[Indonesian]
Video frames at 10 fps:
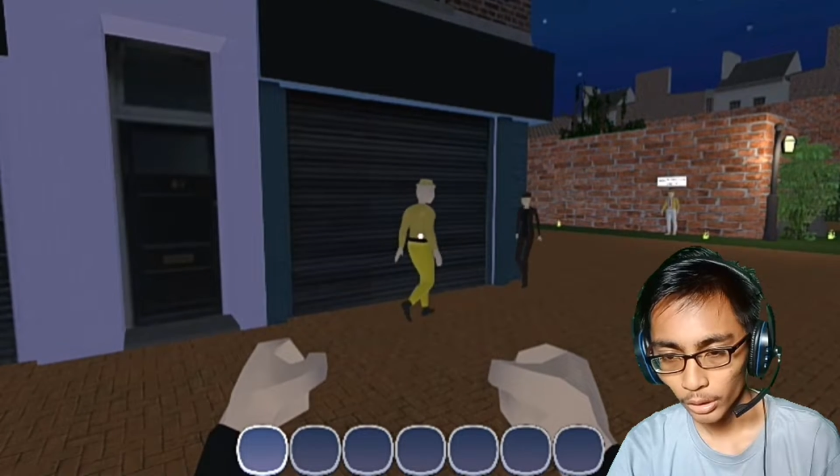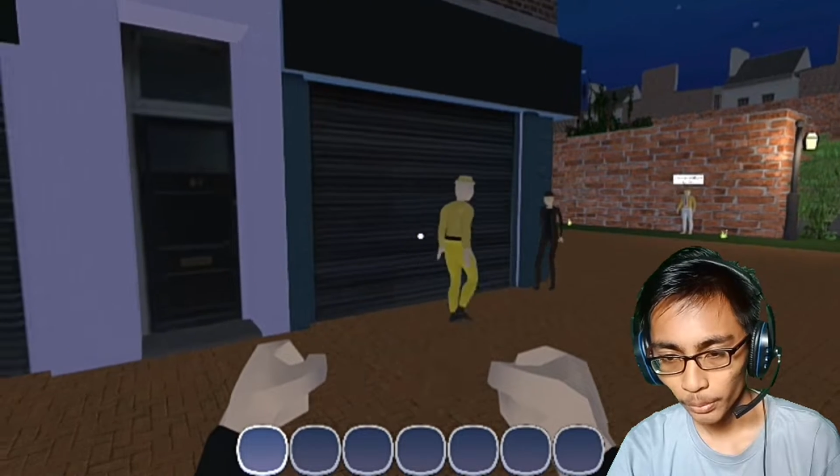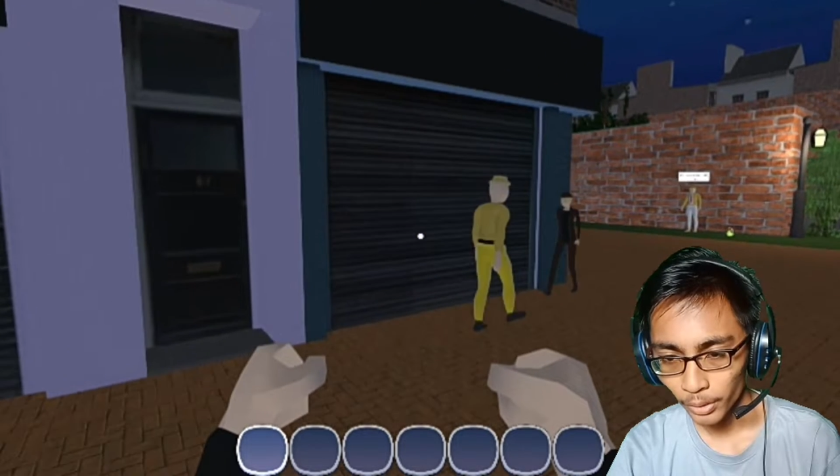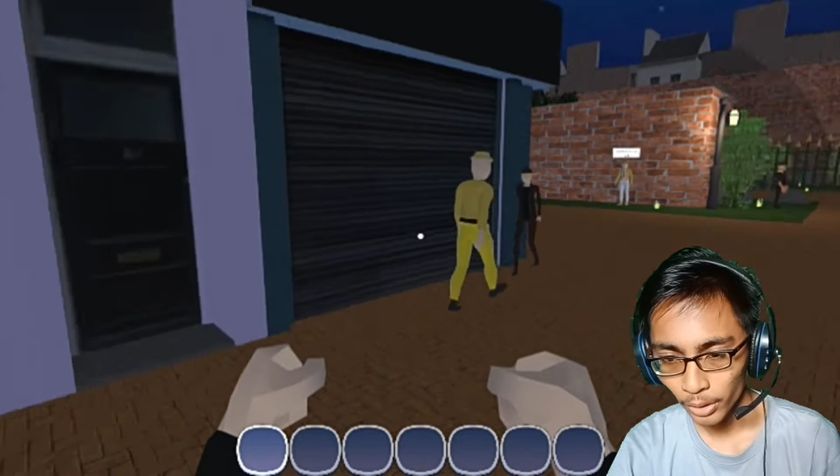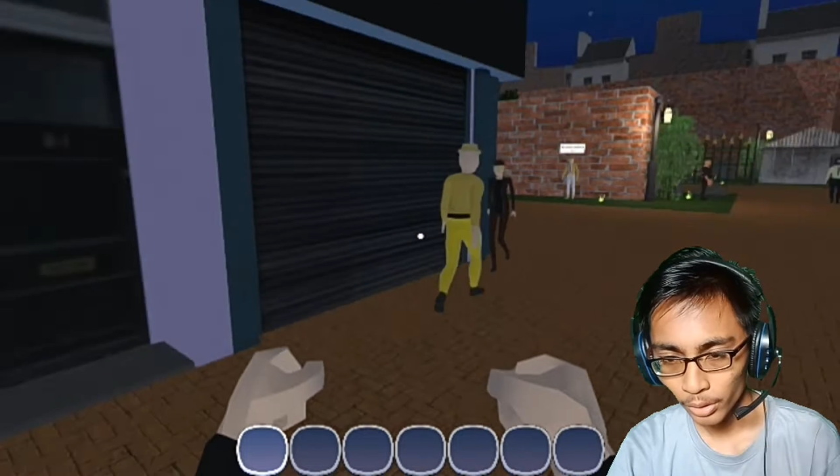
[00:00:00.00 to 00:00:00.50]

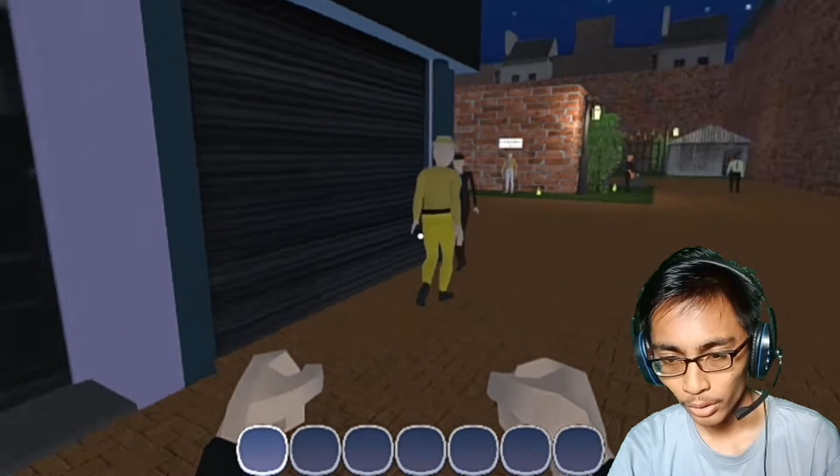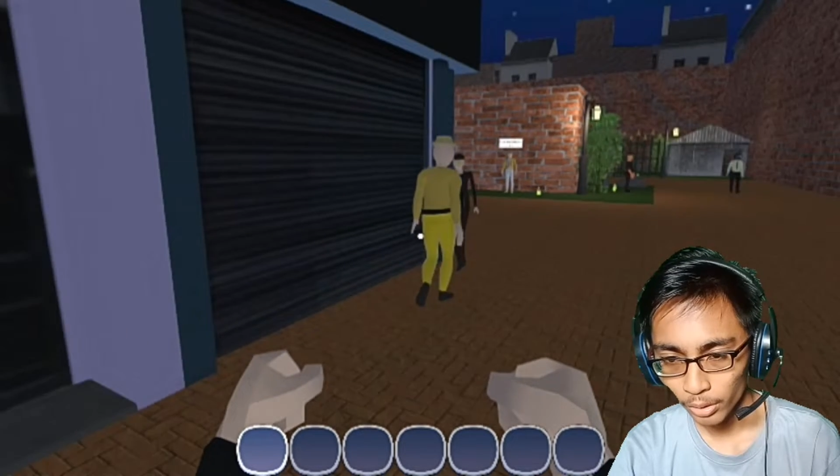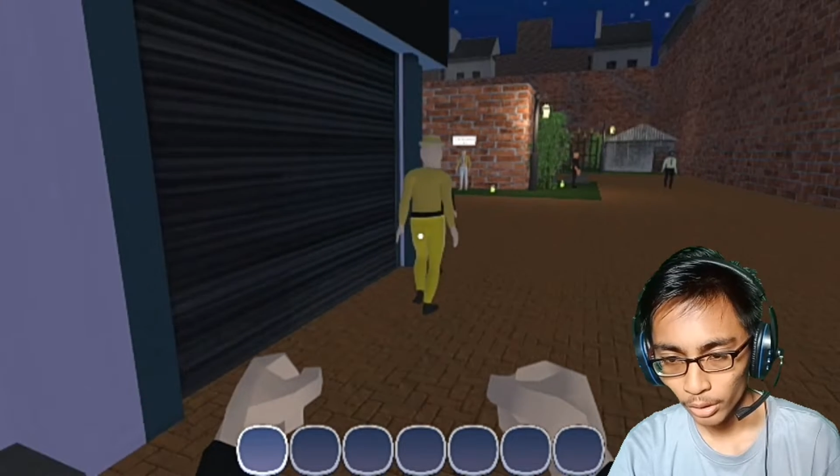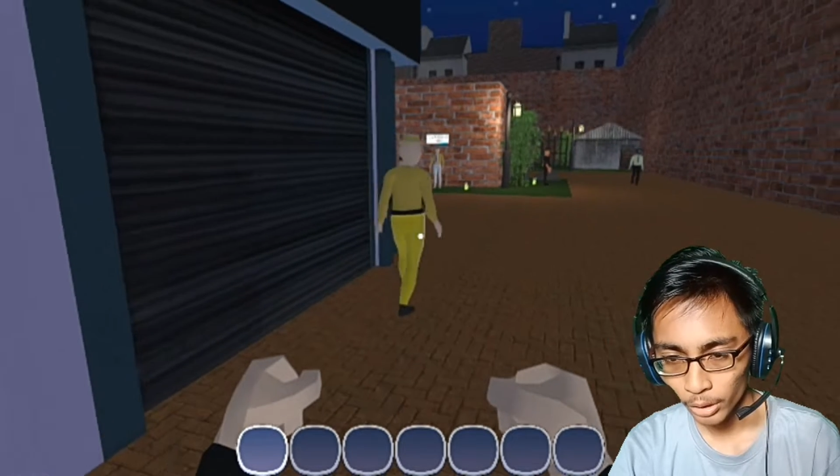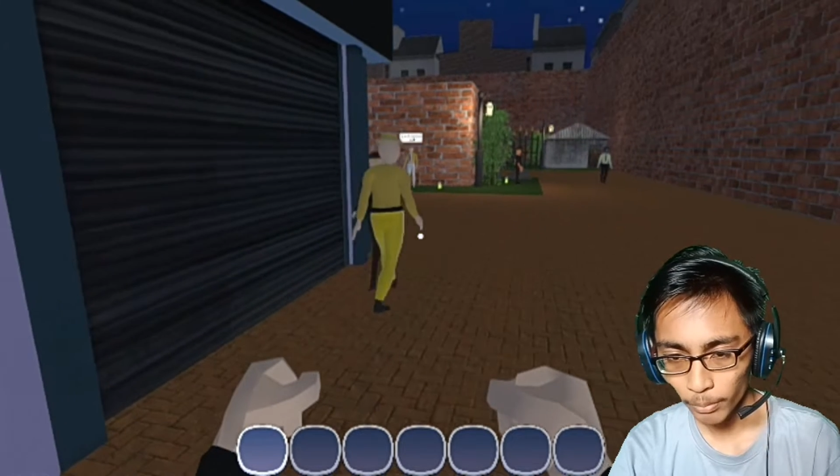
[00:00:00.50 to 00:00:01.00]
siapa nih?
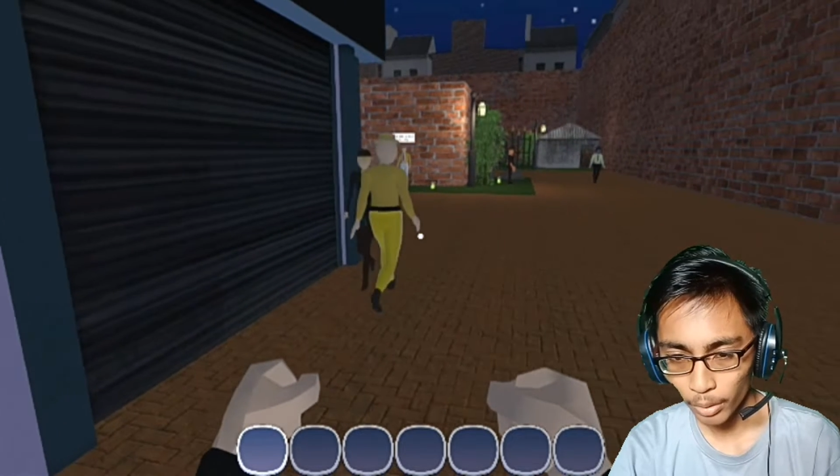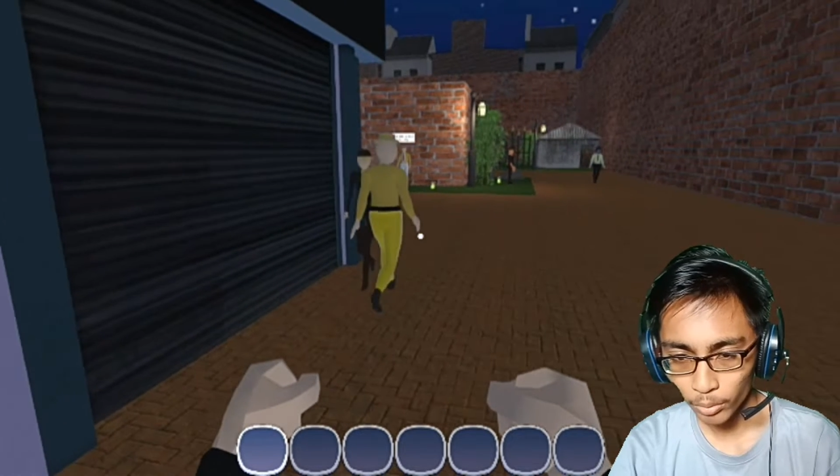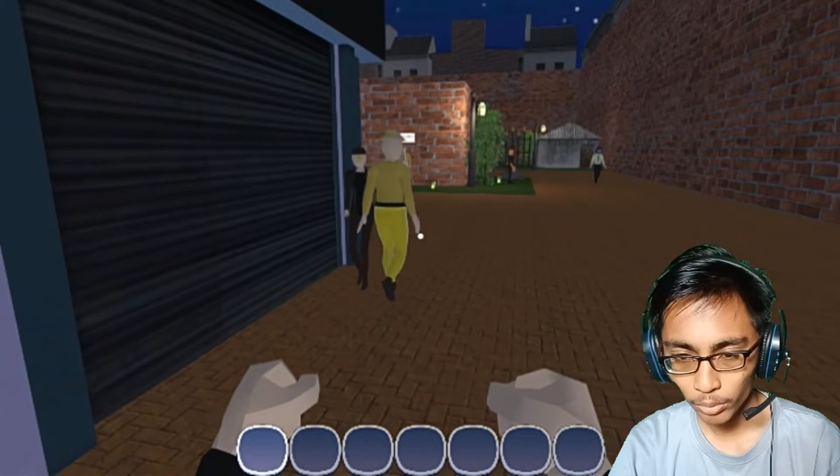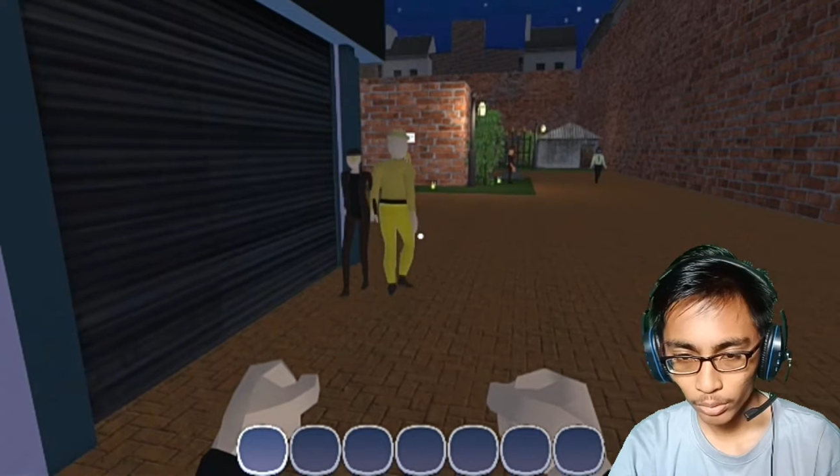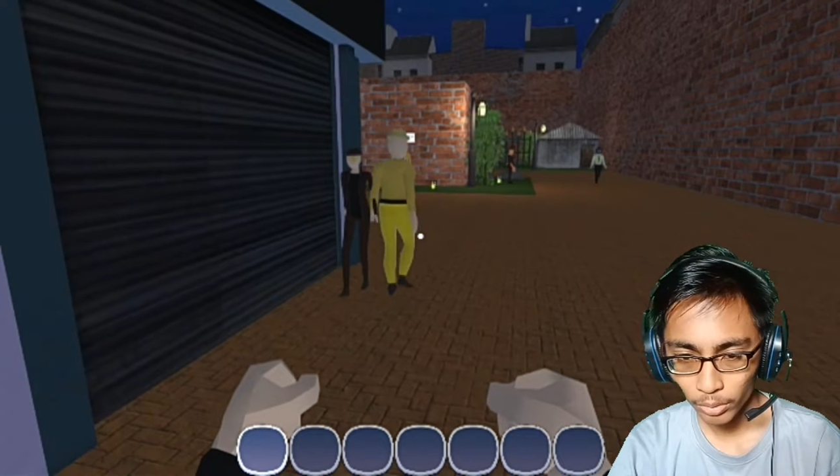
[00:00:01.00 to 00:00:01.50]
Ini baru.